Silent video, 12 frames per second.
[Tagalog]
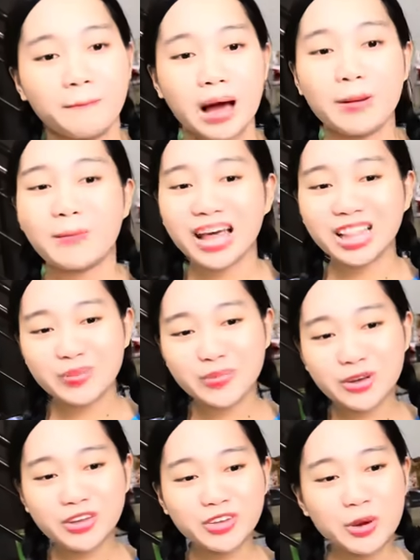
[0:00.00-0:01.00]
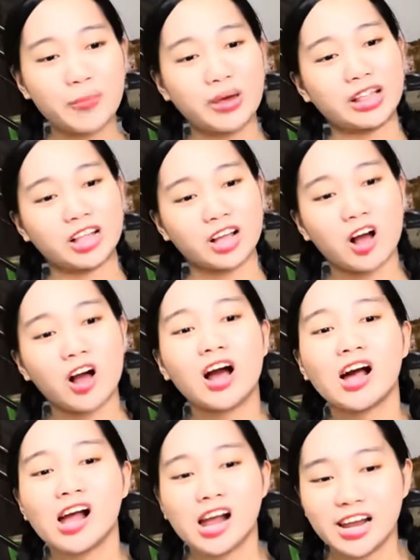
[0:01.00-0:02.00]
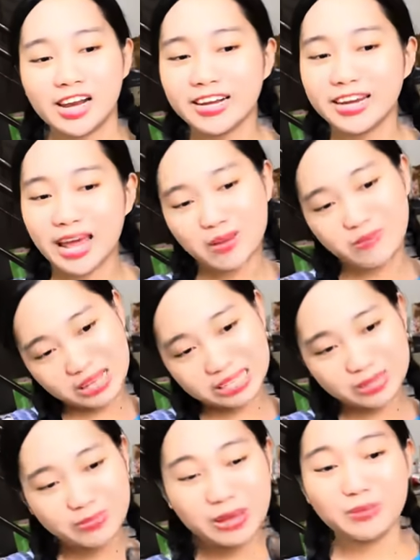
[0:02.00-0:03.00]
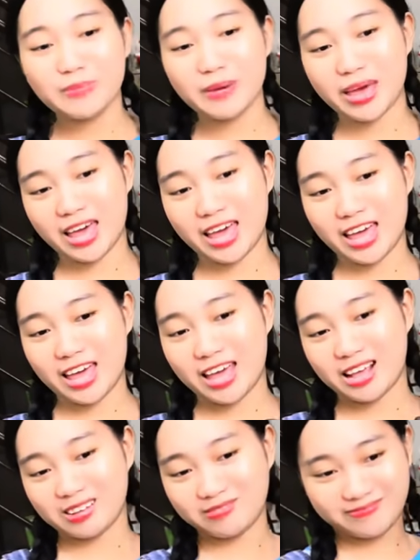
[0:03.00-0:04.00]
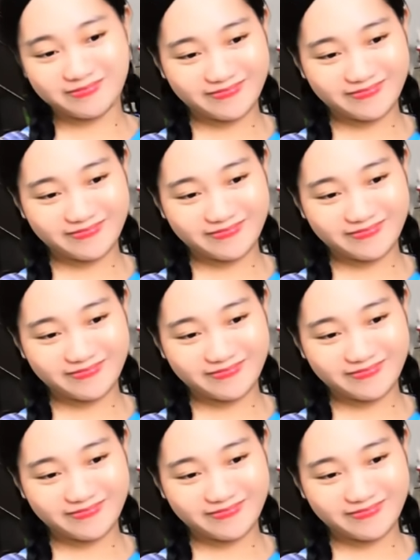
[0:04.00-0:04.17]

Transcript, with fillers: Mama, ito po yung new pet ko. Her name is Ming Ming.